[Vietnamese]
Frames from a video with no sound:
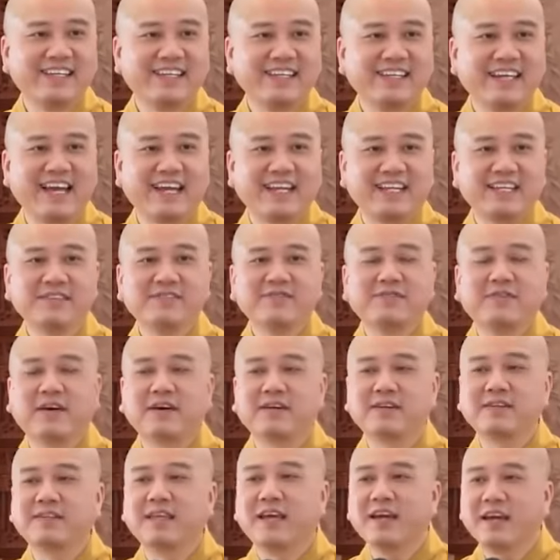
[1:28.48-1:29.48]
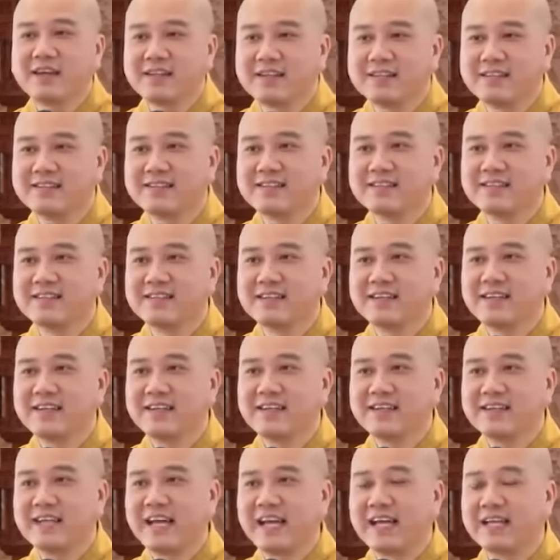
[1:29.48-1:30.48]
Ngài Đức Phật chết
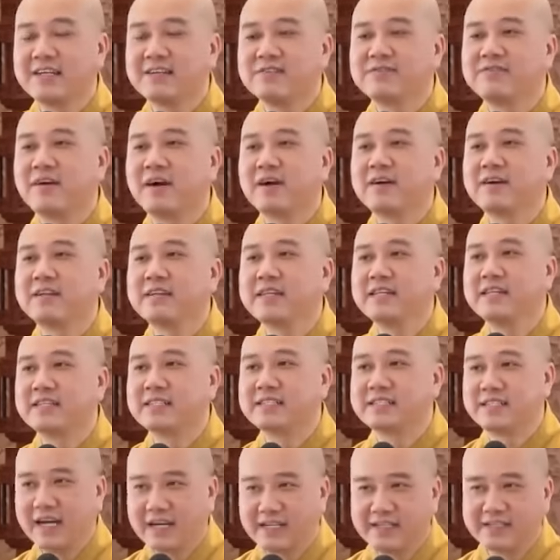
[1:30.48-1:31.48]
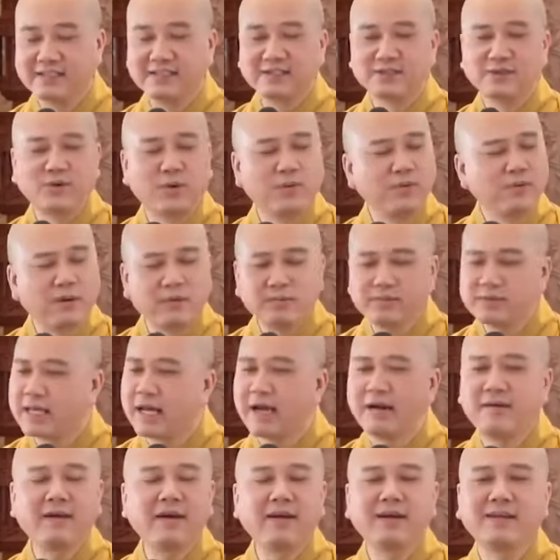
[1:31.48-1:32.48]
Ngài Đức Phật lìa trần cũng không
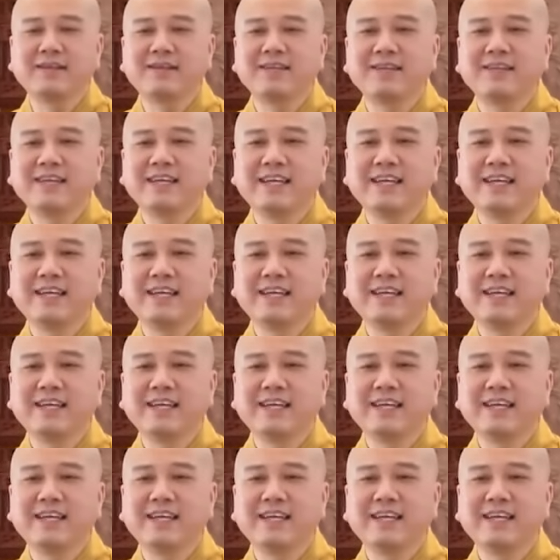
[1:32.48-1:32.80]
sao hết